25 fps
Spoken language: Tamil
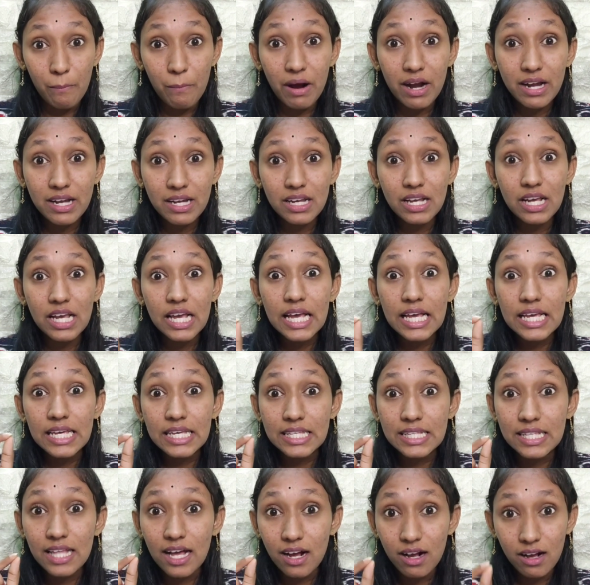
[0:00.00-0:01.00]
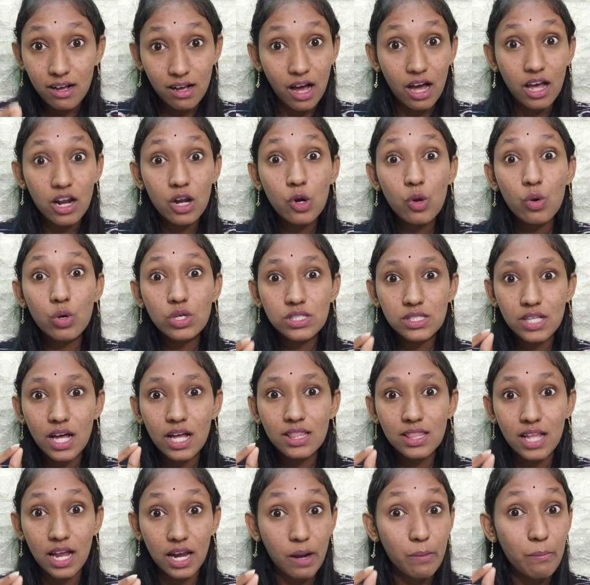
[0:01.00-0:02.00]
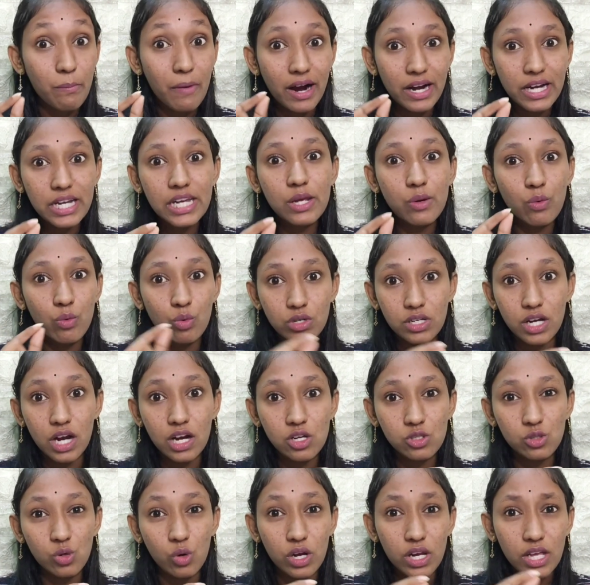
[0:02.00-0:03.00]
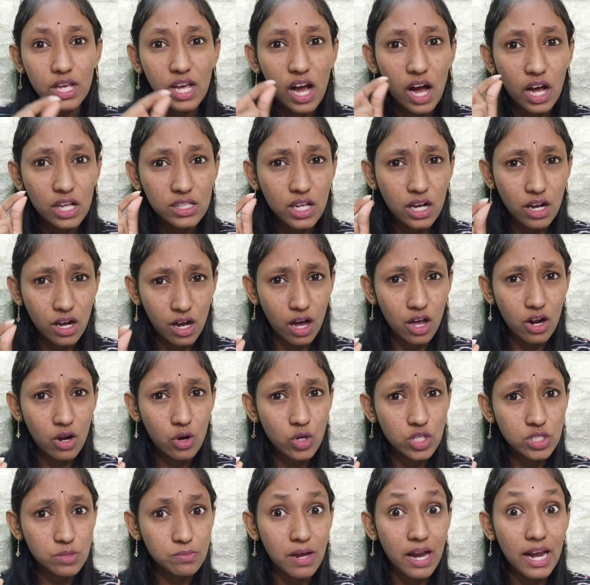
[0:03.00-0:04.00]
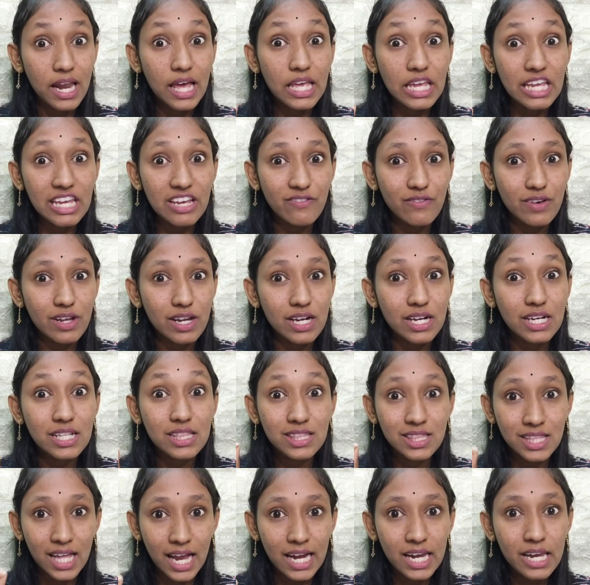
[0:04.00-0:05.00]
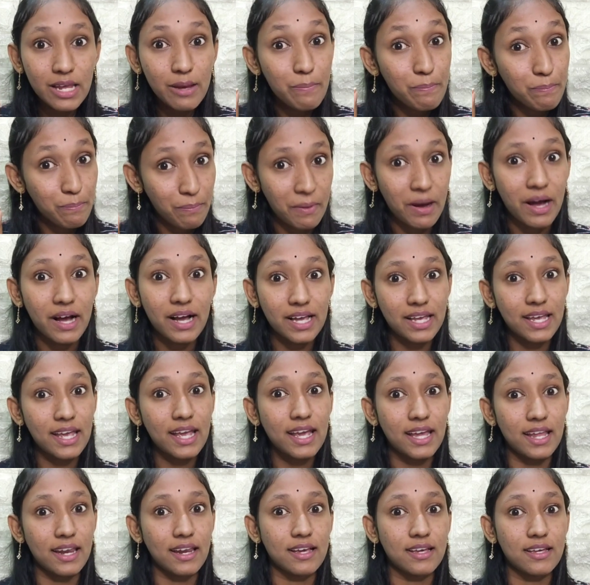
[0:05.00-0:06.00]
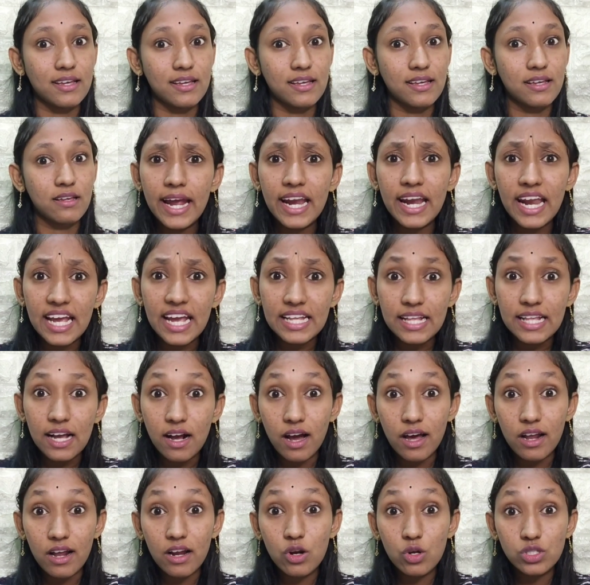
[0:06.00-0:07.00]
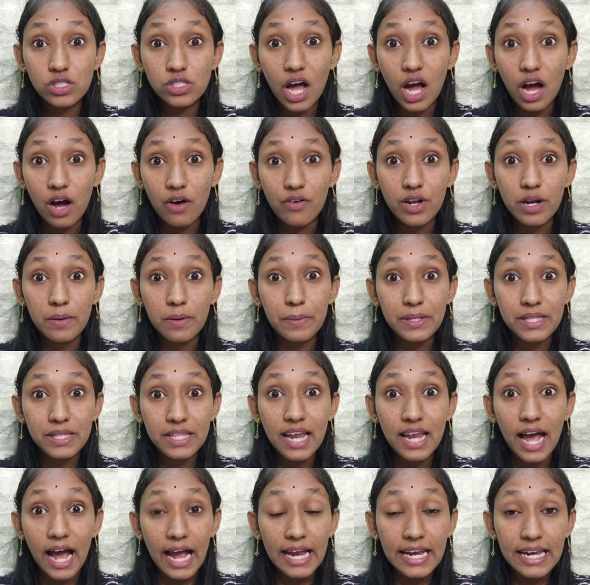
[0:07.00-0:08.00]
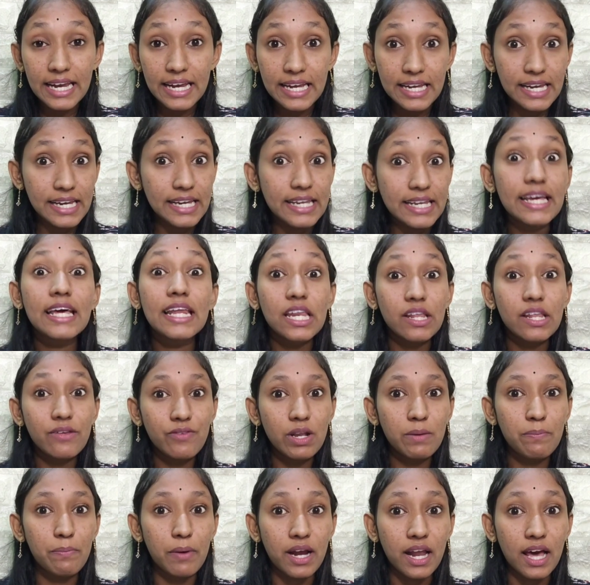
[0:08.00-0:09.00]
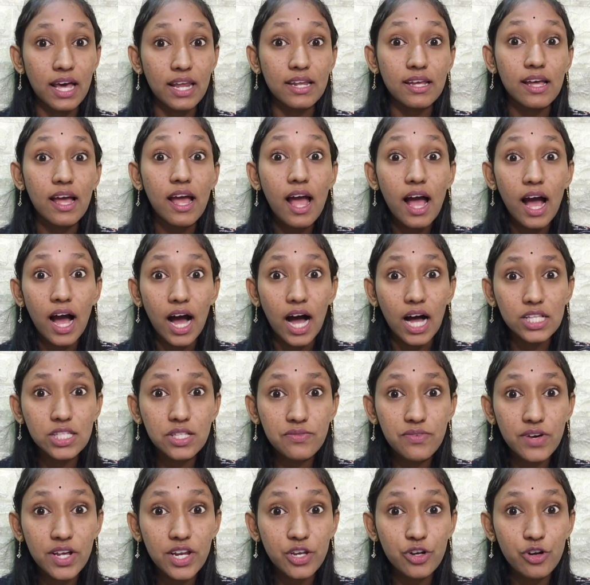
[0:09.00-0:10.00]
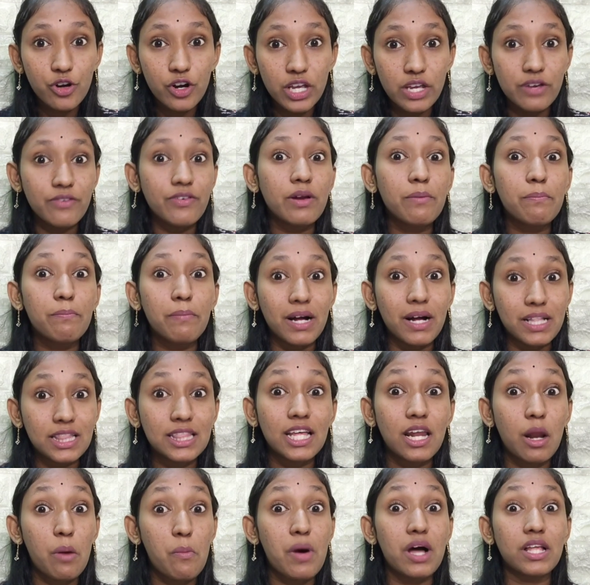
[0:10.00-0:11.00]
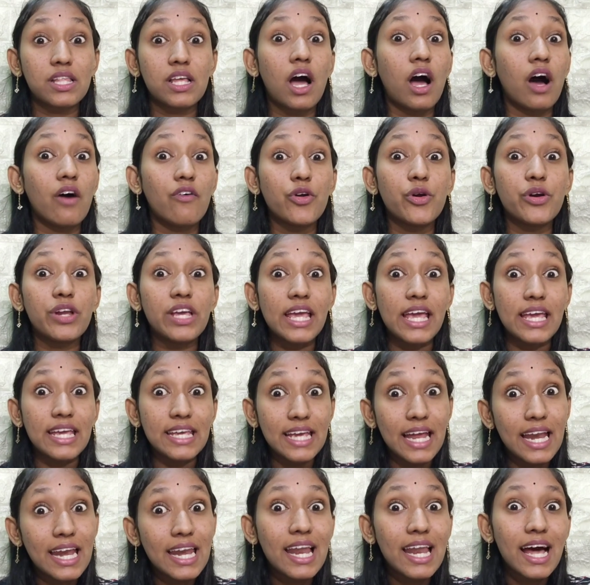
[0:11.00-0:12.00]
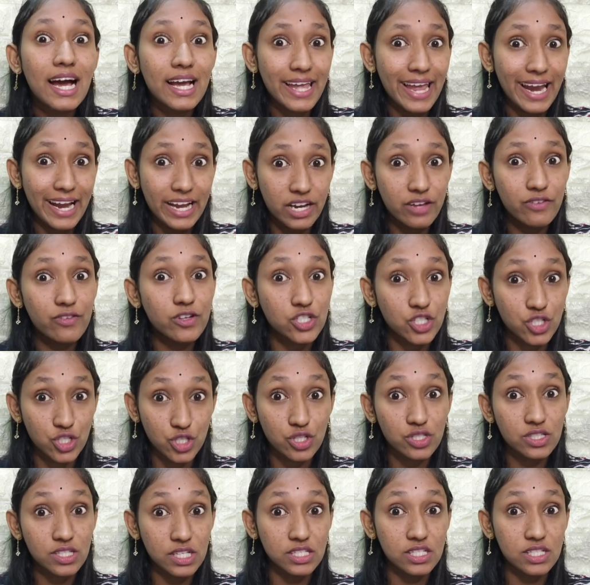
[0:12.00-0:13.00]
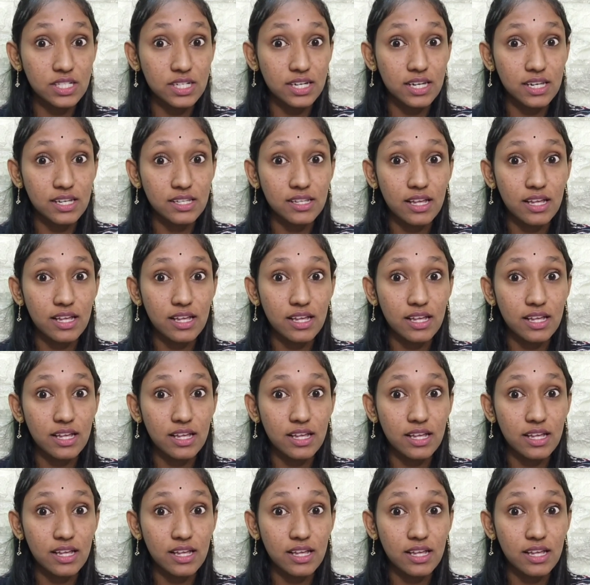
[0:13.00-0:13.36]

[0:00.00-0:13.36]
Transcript: பட் இந்த கர்லோஸ் தான் தன்னை மாட்டி விட்டான்னு சொல்லி அந்த கர்லோஸ் மேலே இவருக்கு தனி பகையே இருக்குது ஏன்னா இந்த கர்லோஸ் தான் அவரை பற்றின ஐடென்டிட்டியை ரிவீல் பண்ணார் அது வரைக்கும் இவர் பத்திரமாக தான் அவருடைய எல்லா கெட்ட விஷயத்தையும் செஞ்சுக்கிட்டு